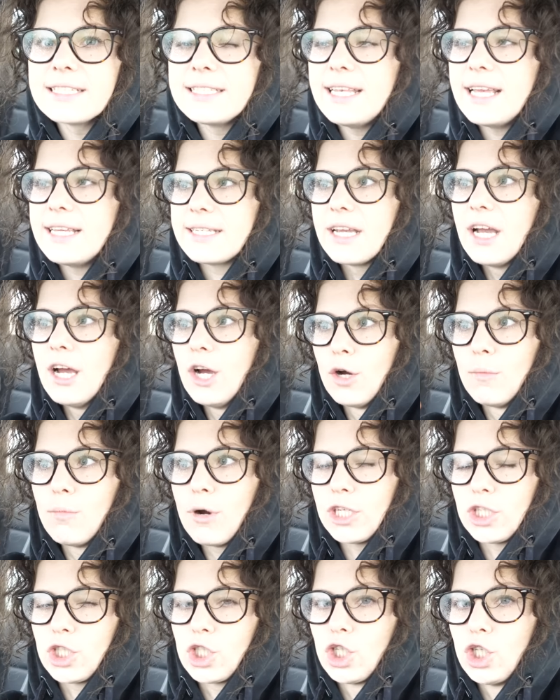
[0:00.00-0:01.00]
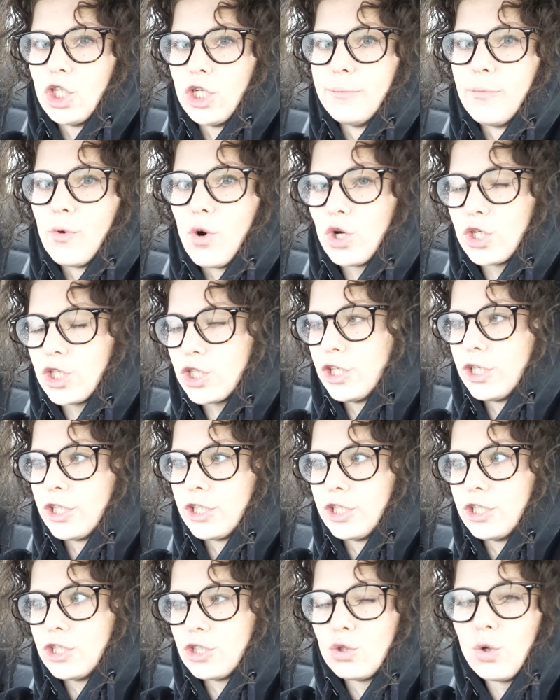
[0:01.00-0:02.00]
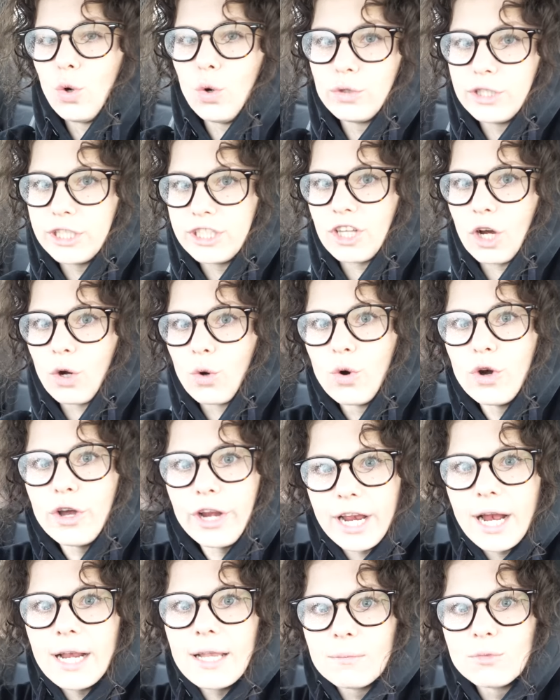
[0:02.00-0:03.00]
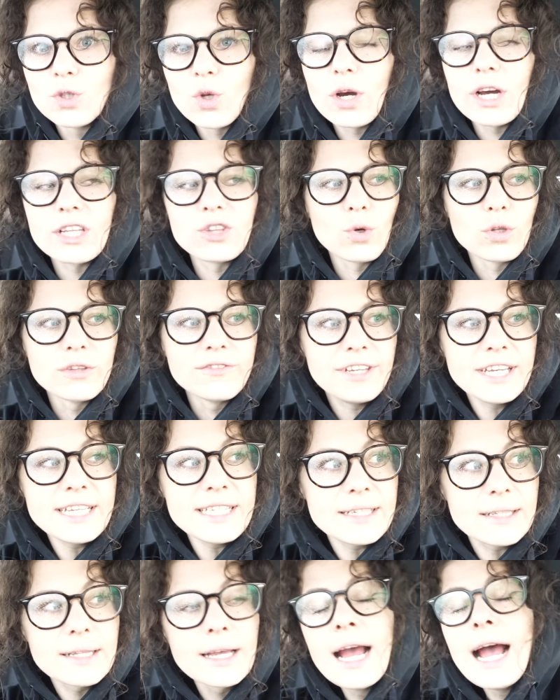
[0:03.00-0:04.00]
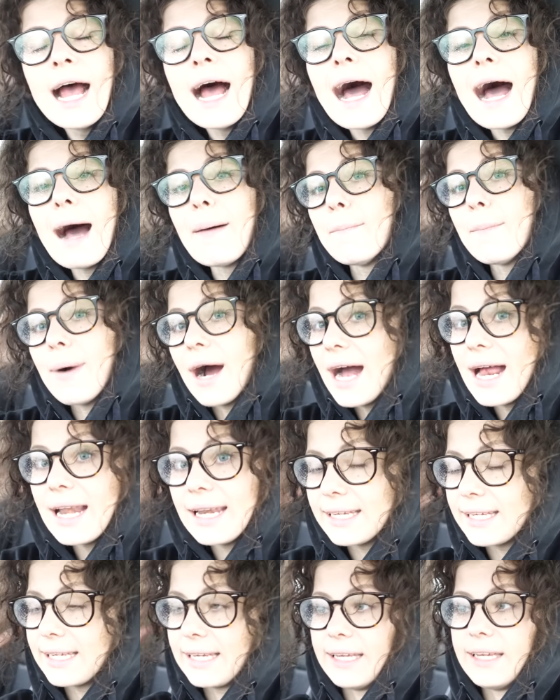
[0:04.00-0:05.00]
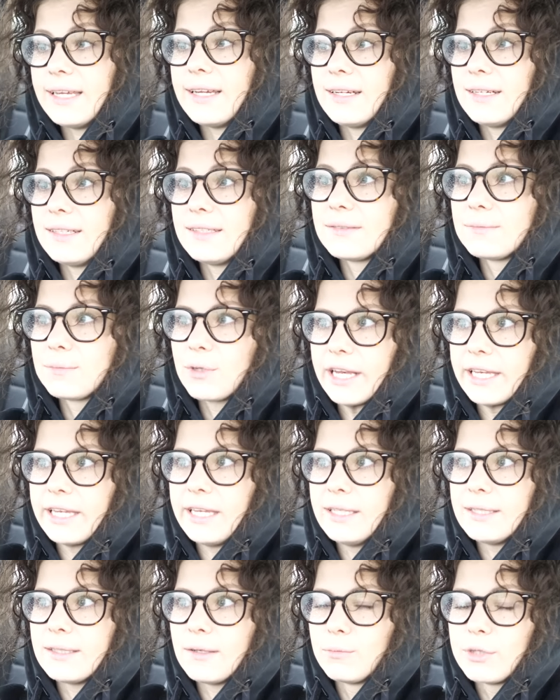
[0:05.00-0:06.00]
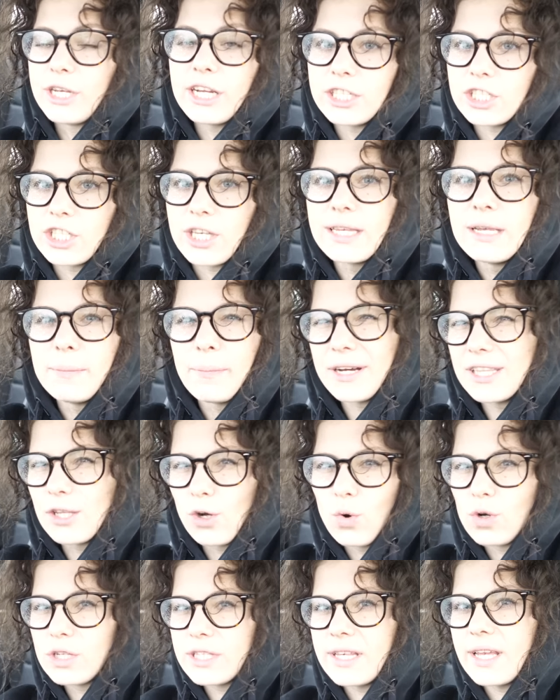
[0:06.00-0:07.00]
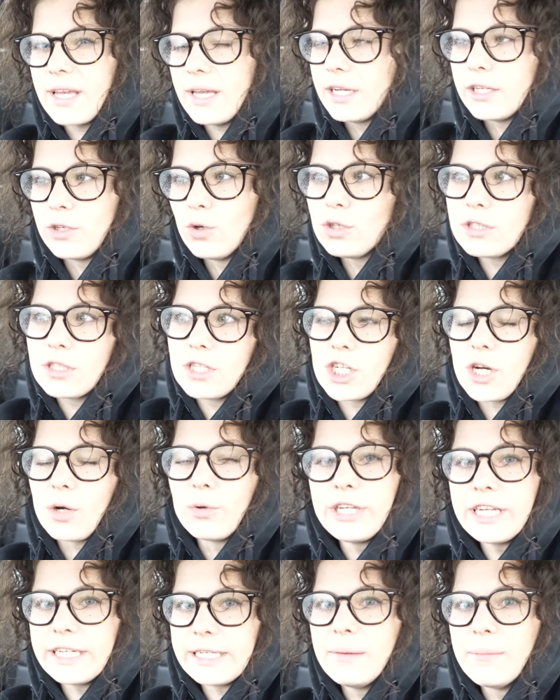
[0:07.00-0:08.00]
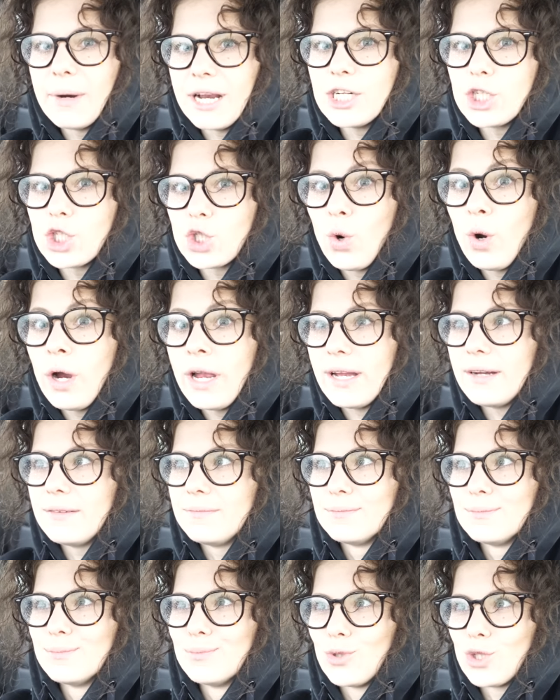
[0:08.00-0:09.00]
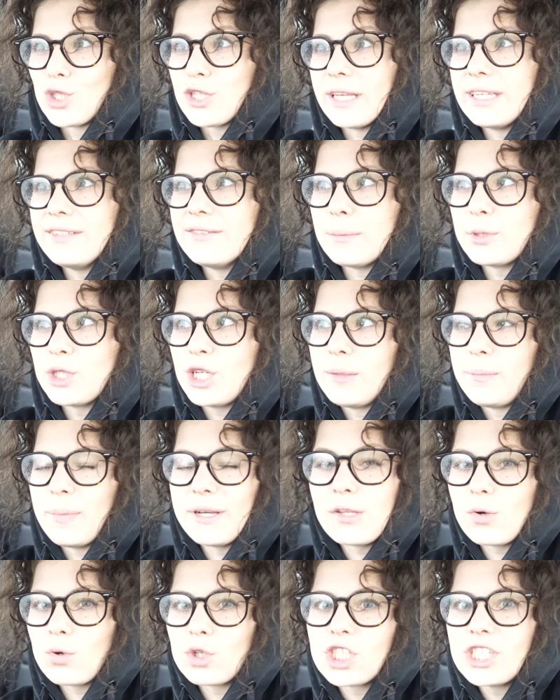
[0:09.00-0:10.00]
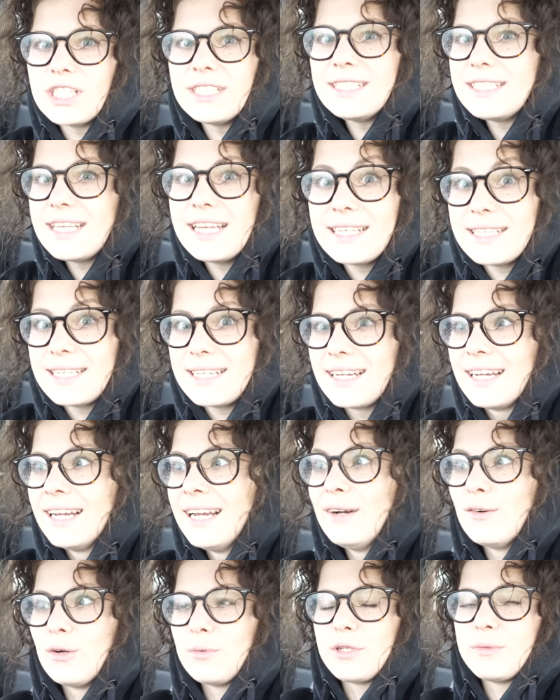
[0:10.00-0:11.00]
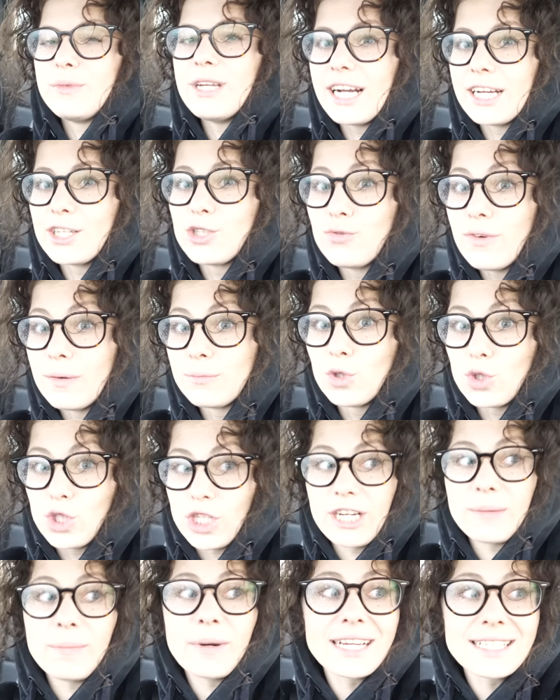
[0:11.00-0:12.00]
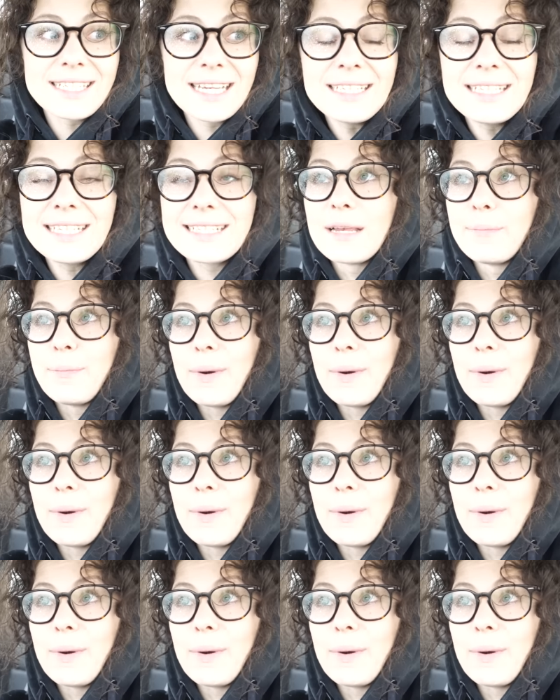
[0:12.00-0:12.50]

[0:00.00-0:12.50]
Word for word: здесь, большие, мощные гнездо, у них такое реально много тонн весит, а маленькие какие-то, мне кажется, они подростки, и гнездышко у них небольшое, может, они вообще подросшие дети. В общем, я хочу вам тоже их показать, если